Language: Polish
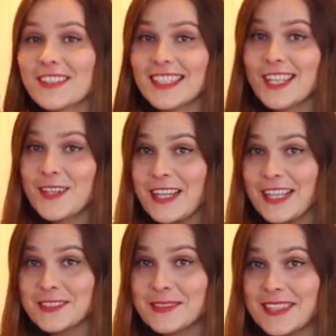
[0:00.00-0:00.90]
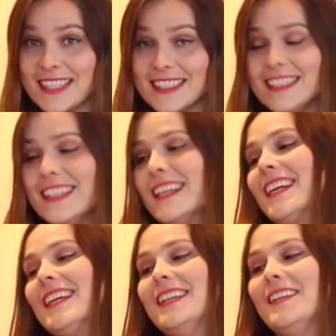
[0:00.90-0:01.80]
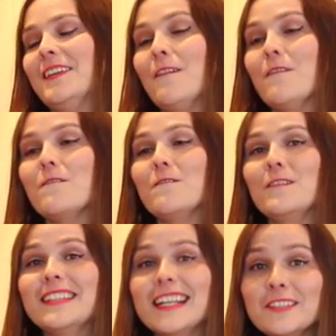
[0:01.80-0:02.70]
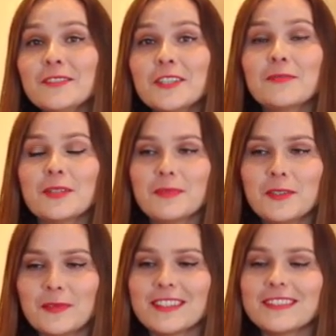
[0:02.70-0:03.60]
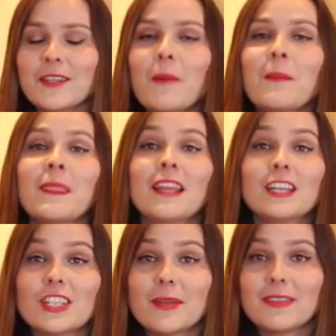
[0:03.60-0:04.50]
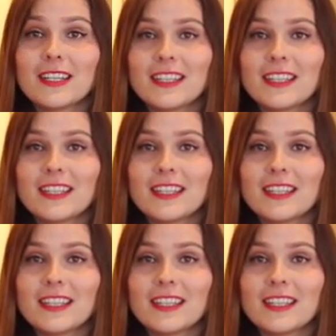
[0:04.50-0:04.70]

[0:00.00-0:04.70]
innego jak z nutelli. E, zaletą tego przepisu jest to, że e,